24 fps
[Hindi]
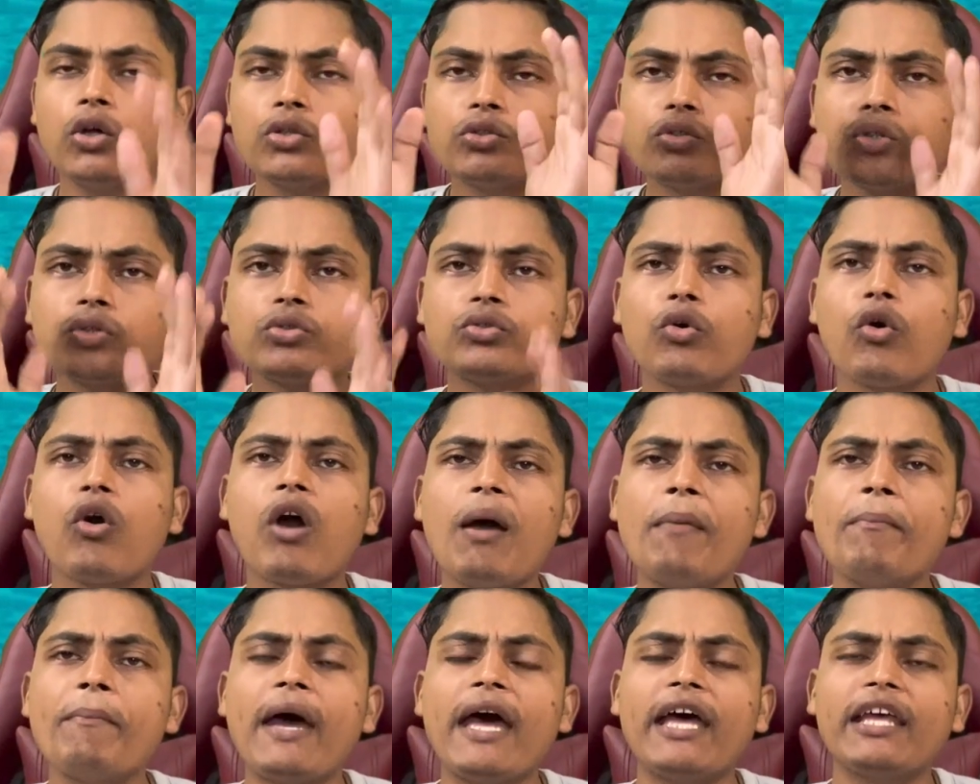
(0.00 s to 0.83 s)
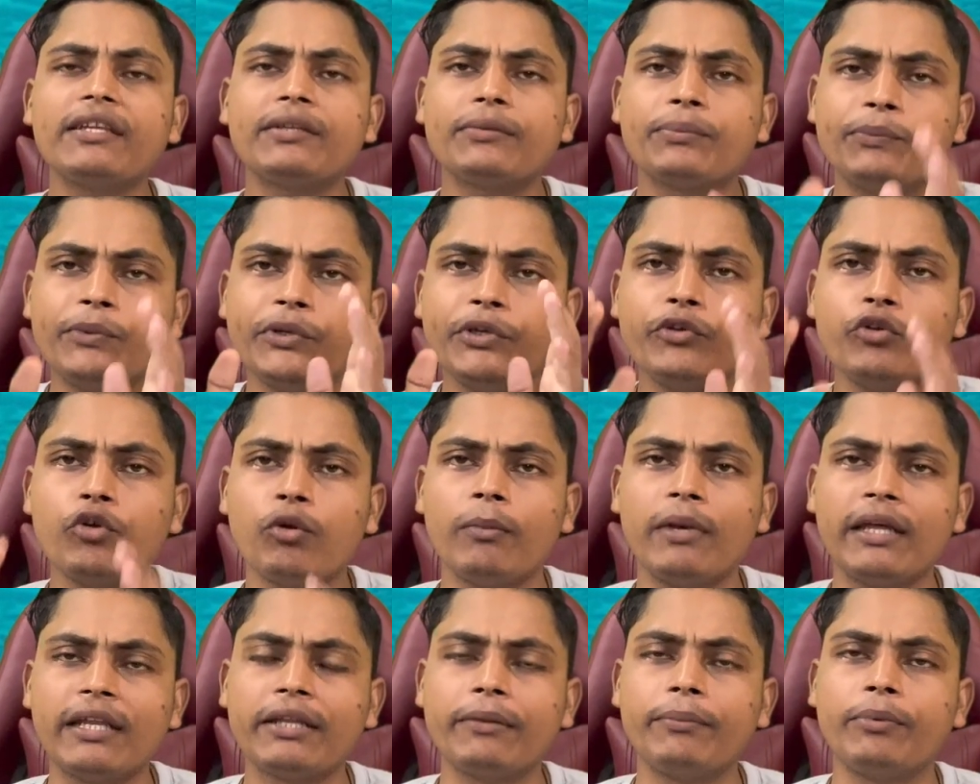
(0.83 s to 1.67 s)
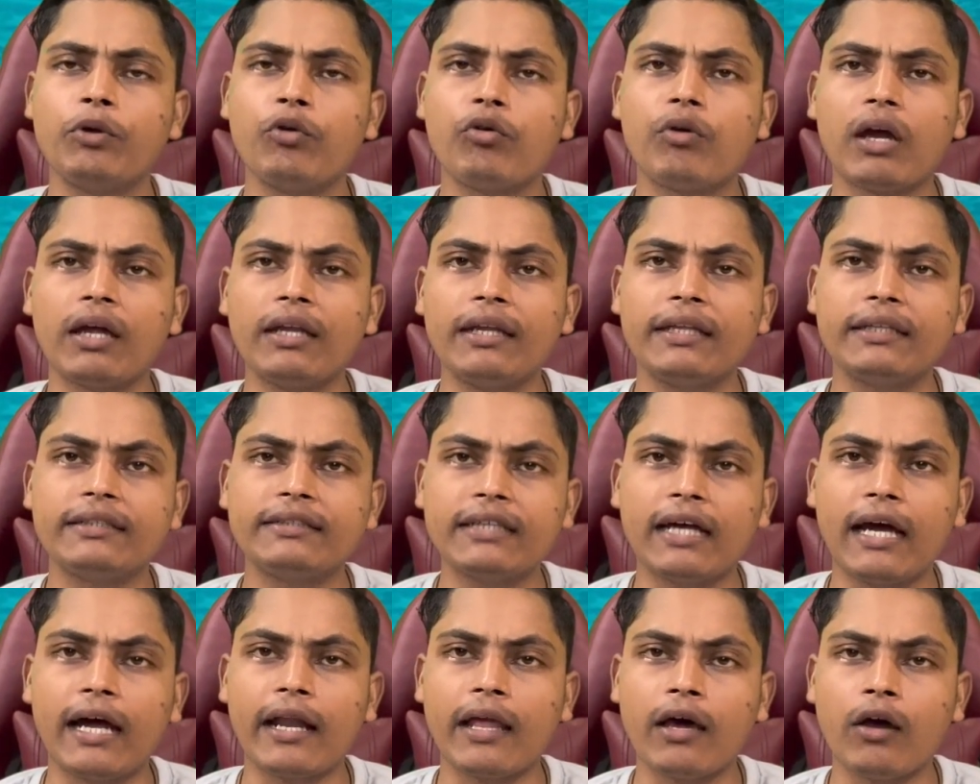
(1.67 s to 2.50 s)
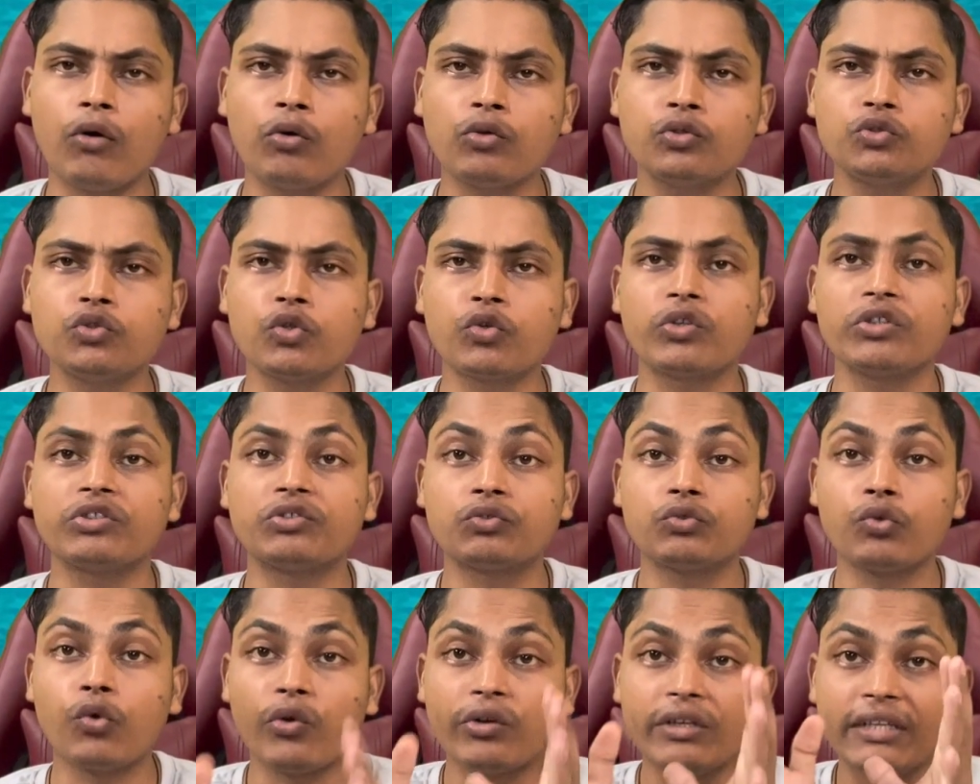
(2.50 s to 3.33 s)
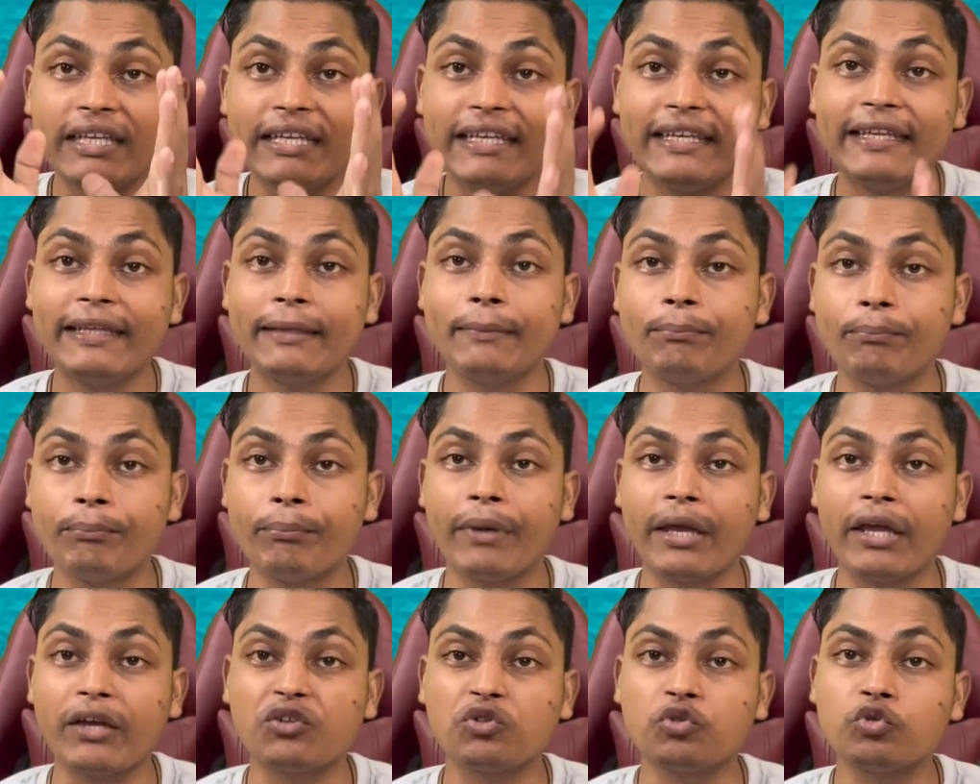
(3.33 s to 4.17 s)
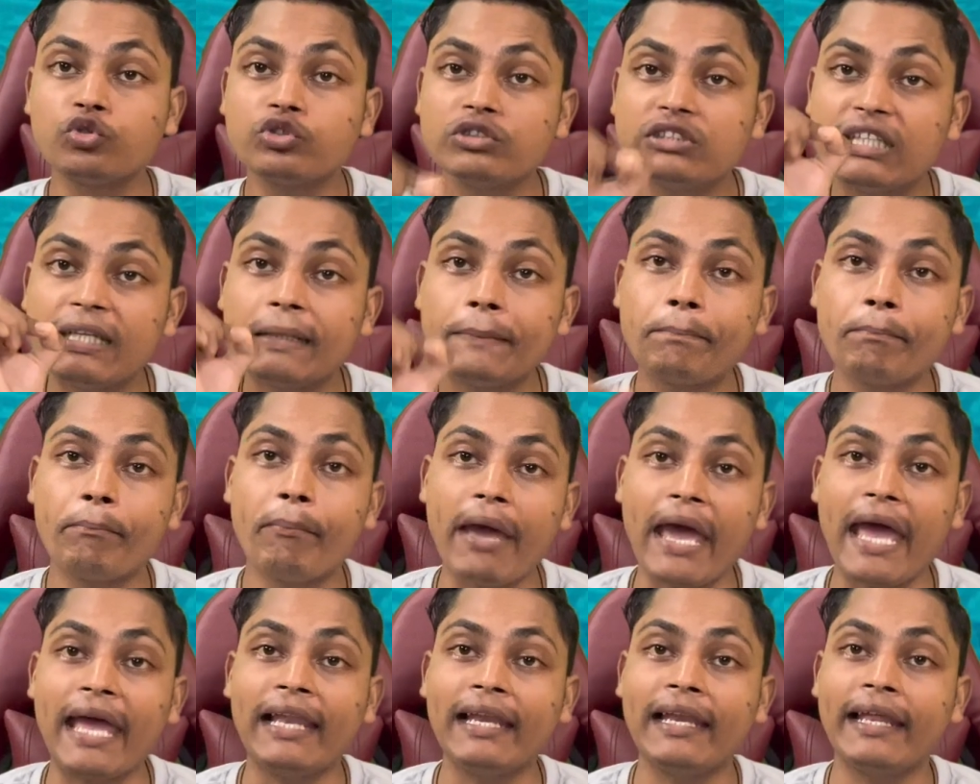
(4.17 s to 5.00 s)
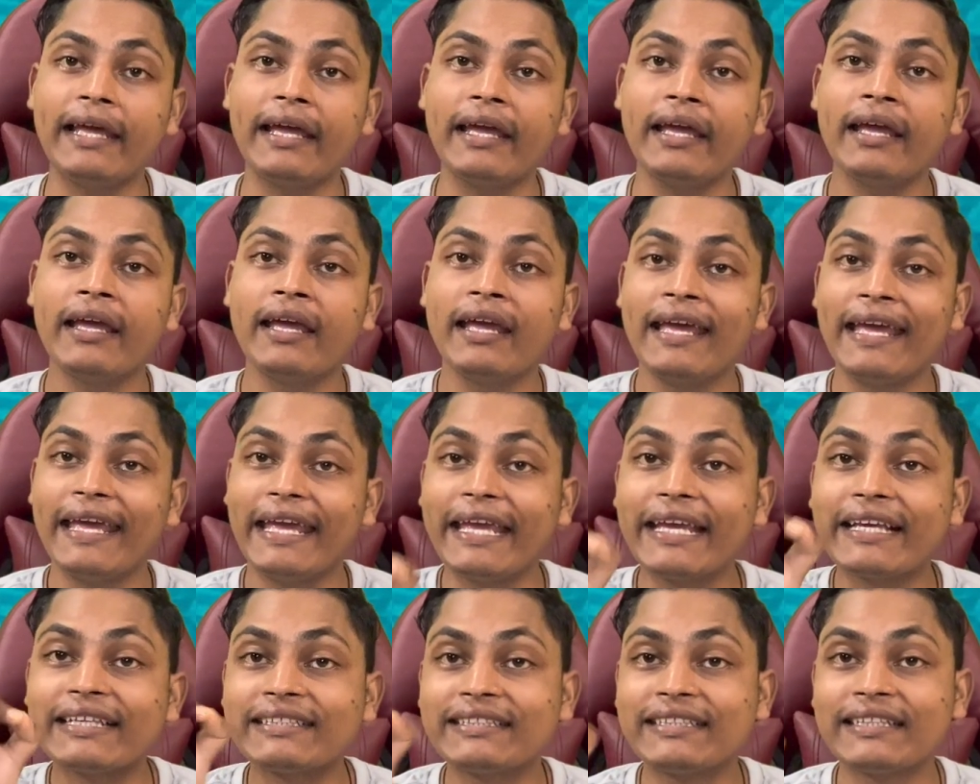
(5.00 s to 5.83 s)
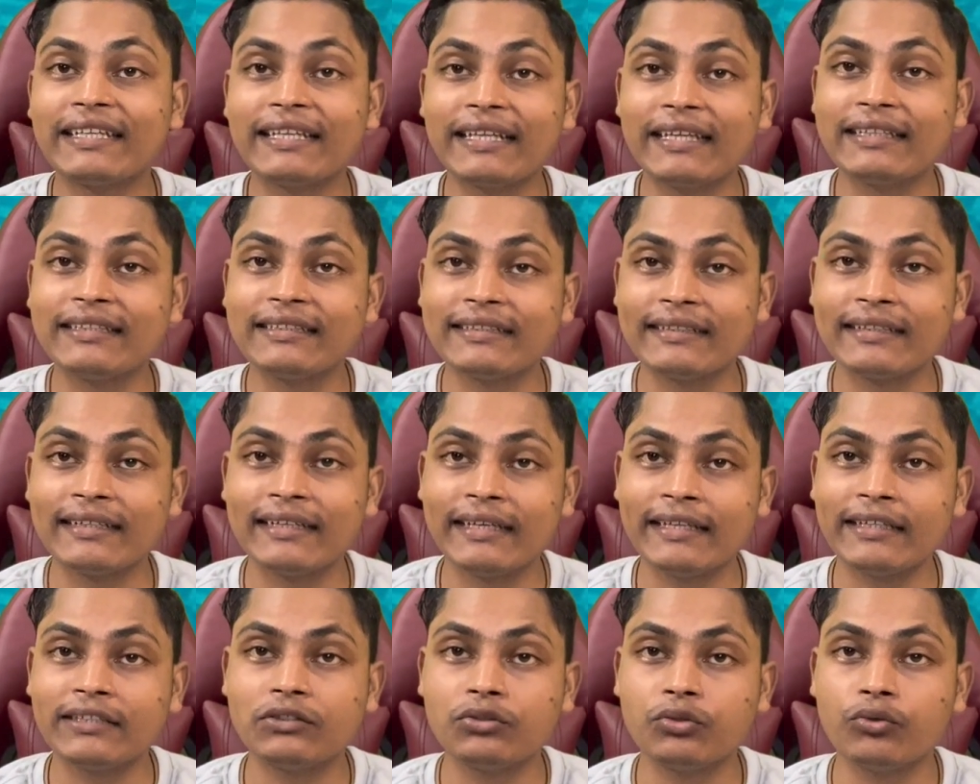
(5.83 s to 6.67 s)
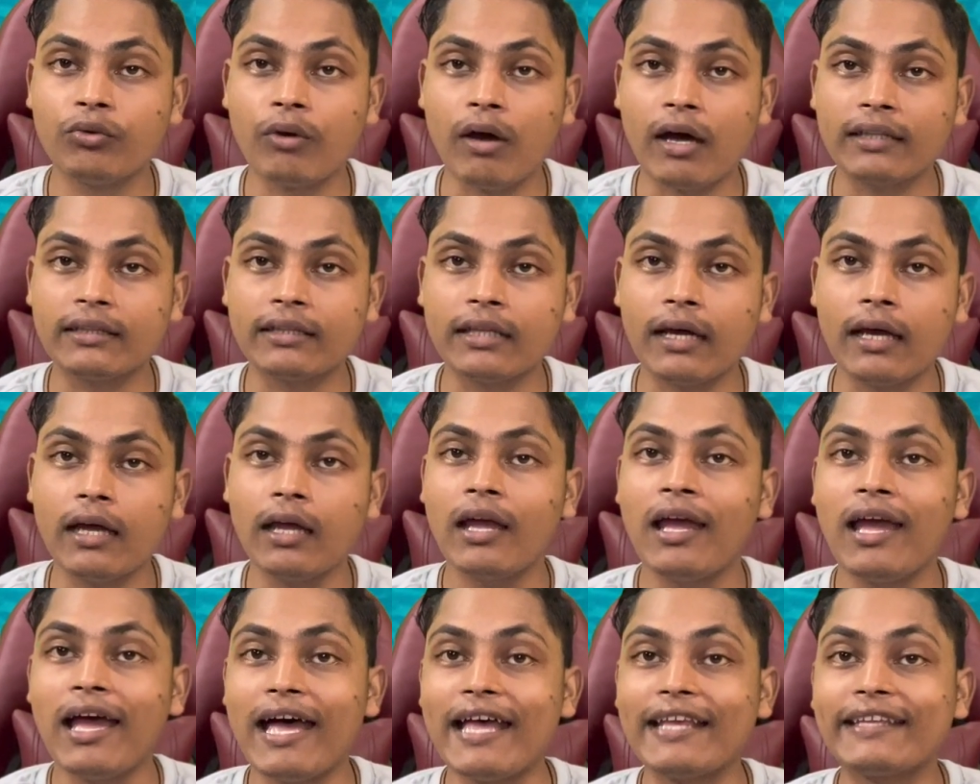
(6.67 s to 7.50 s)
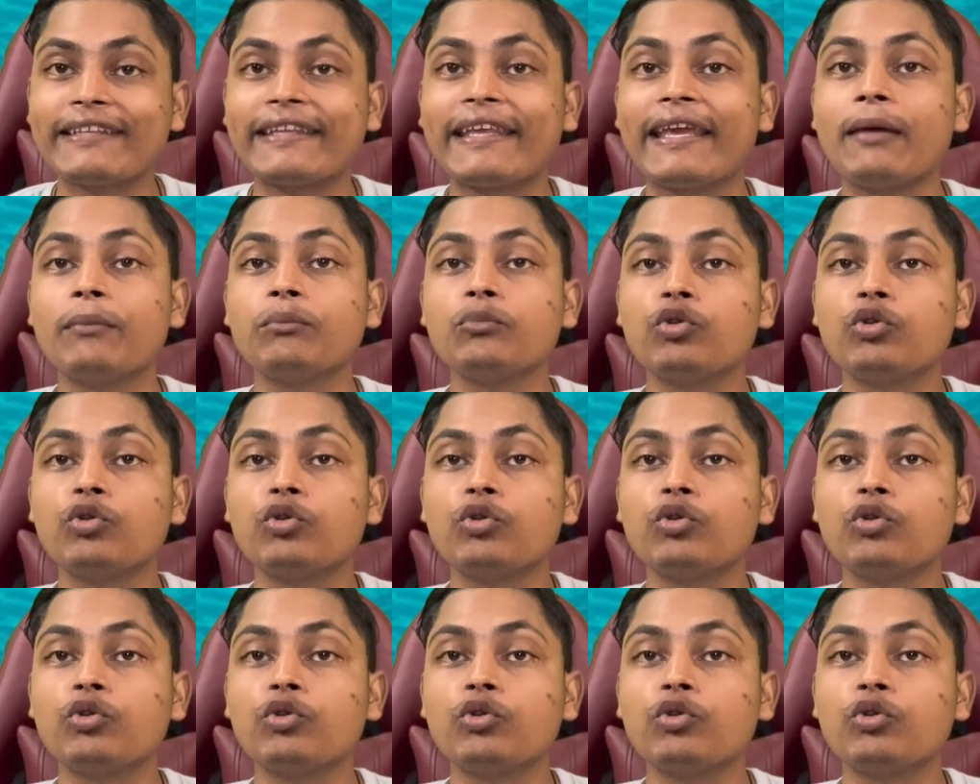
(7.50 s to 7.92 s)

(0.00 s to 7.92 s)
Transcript: तो सो सोगा मैं इस वीडियो में रिव्यू करने जा रहा हूँ जो कि सोनी लीप पे कुछ दिन पहले एक सीरीज रिलीज हुआ था स्कैम